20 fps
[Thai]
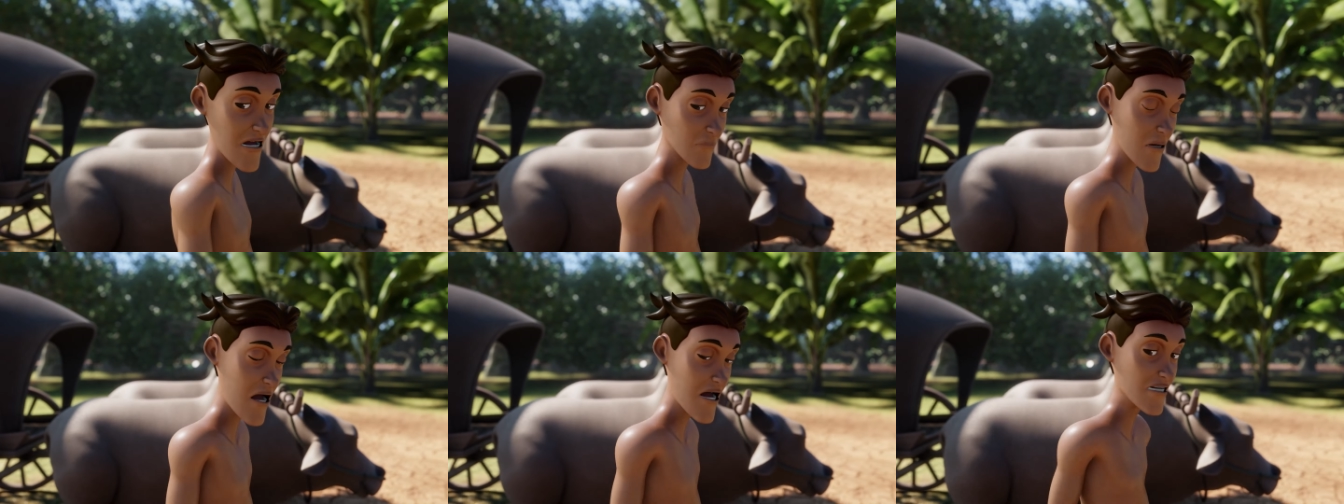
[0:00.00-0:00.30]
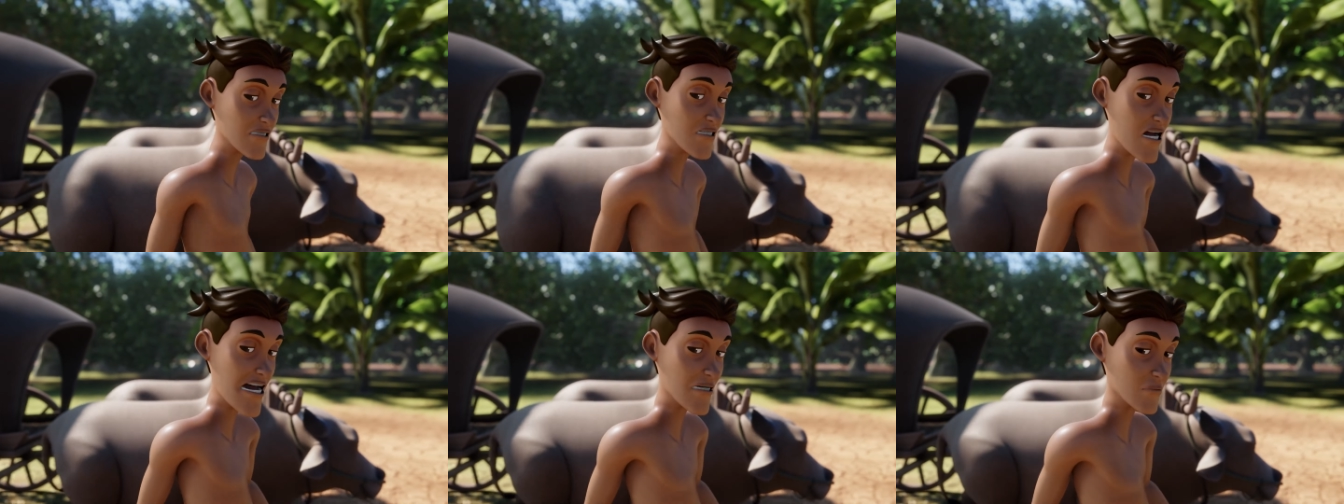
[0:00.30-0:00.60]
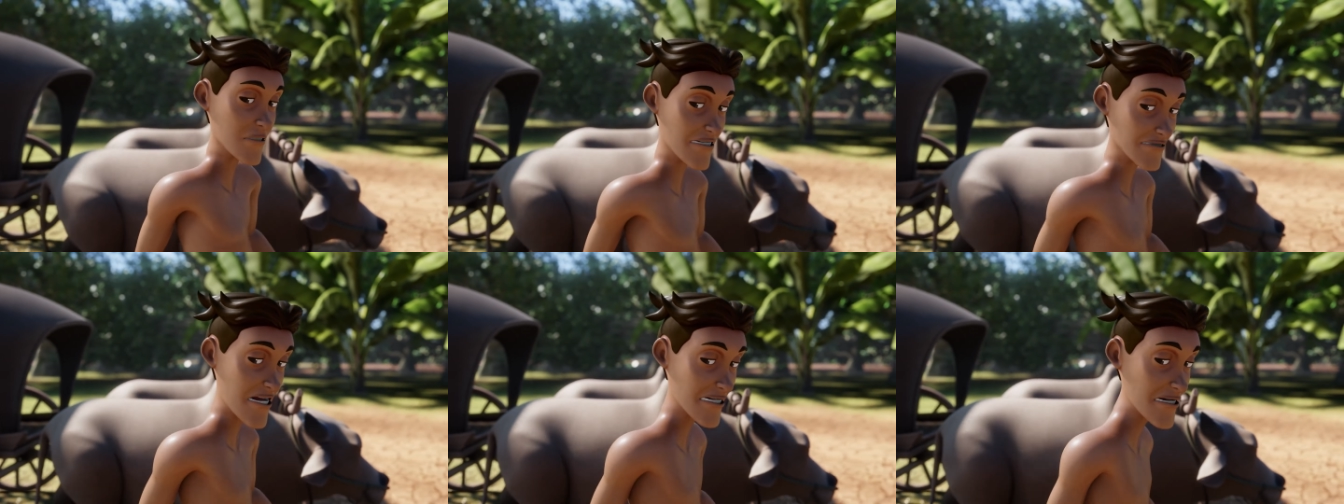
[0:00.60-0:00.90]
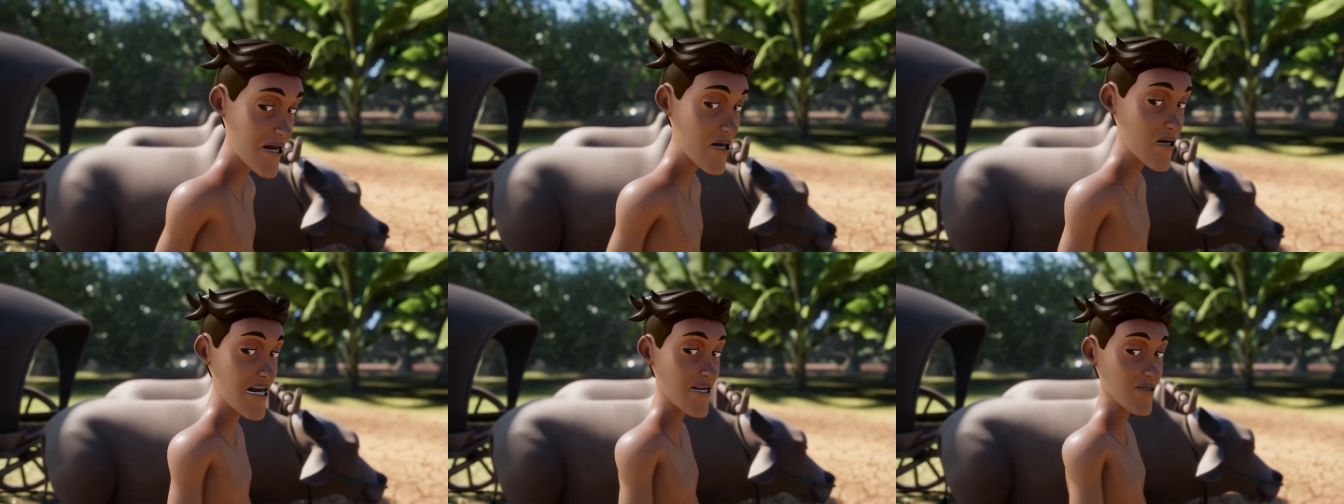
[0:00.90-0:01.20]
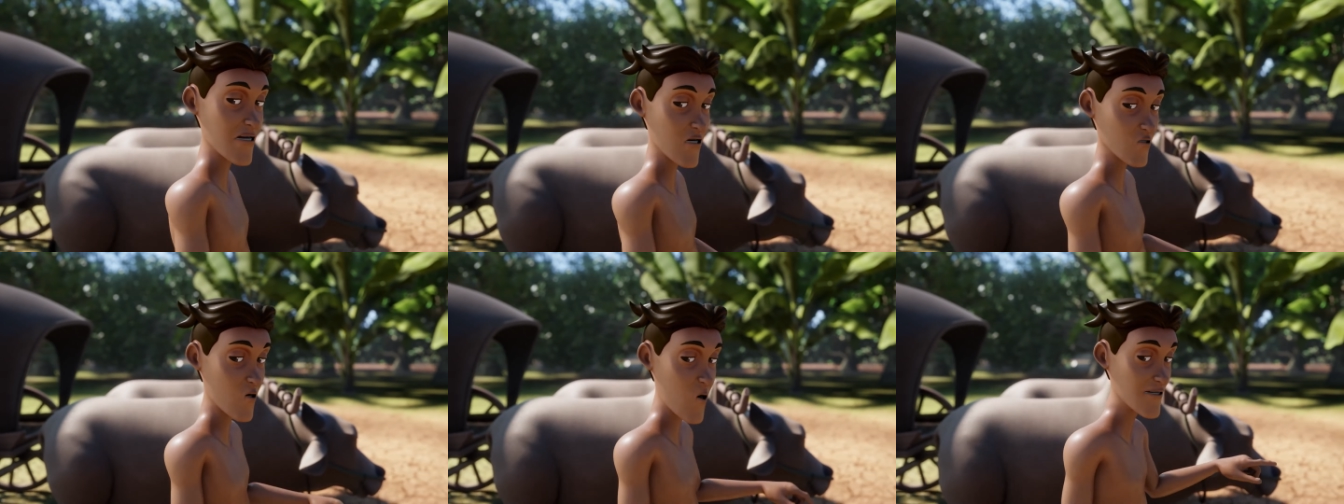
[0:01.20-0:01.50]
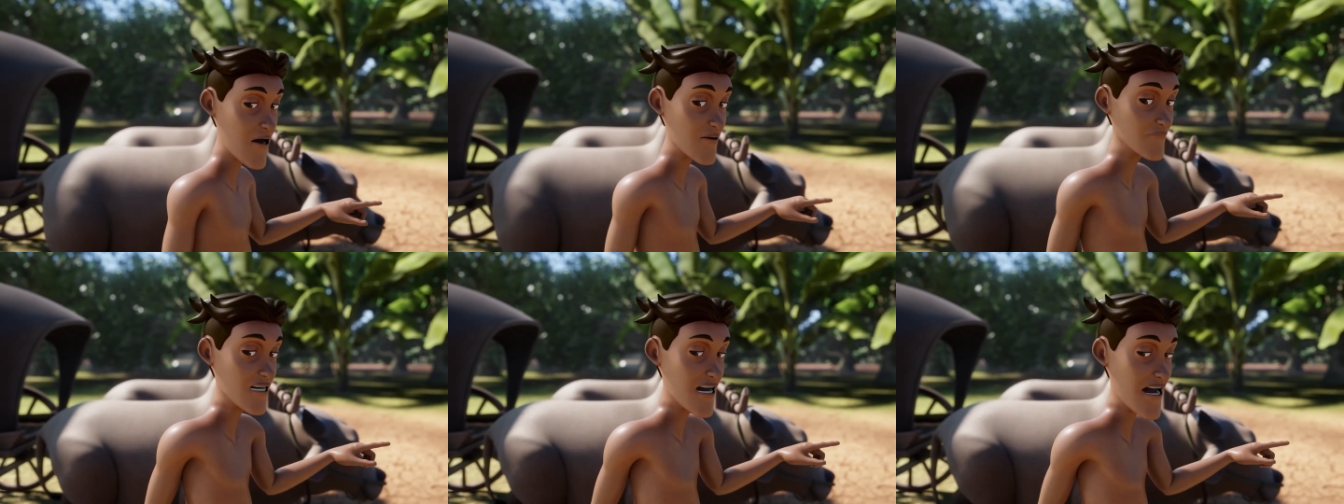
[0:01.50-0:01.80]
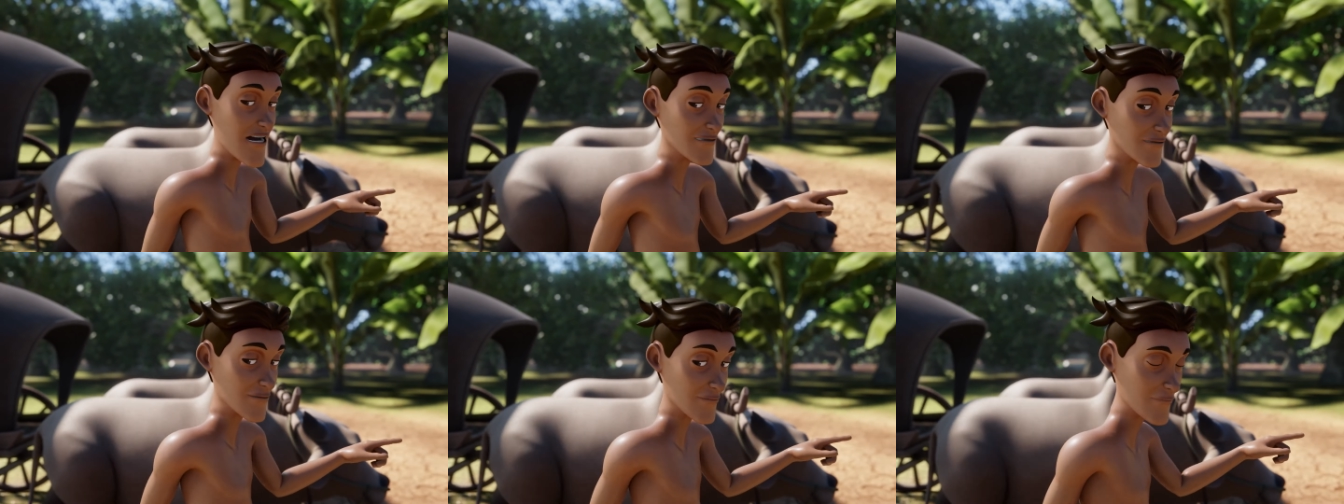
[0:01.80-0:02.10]
ข้าจะพายายไปสักการะพระพุทธ
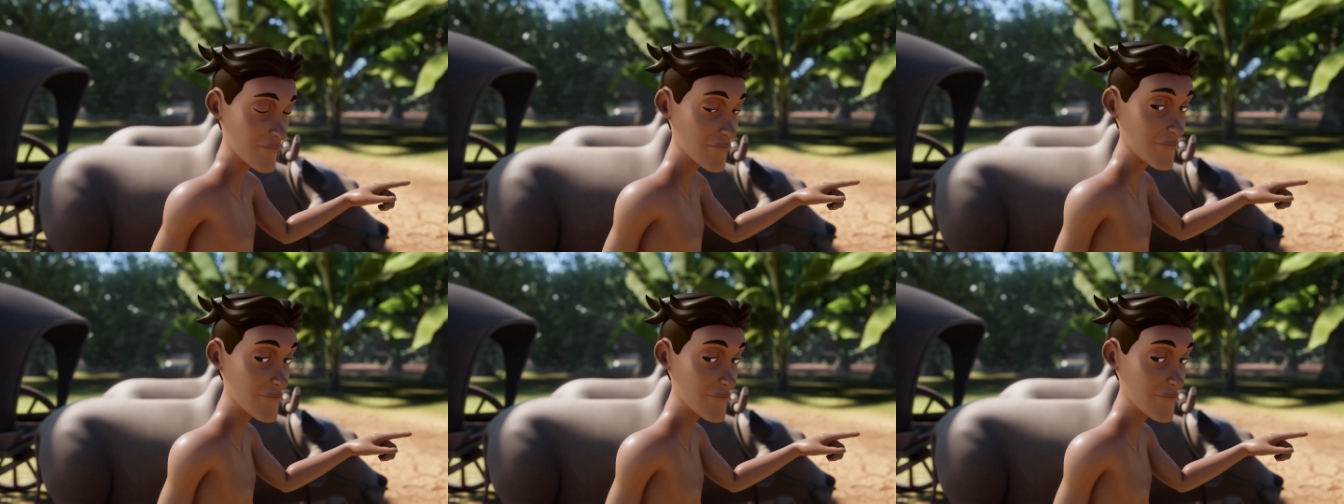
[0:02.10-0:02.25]
บาท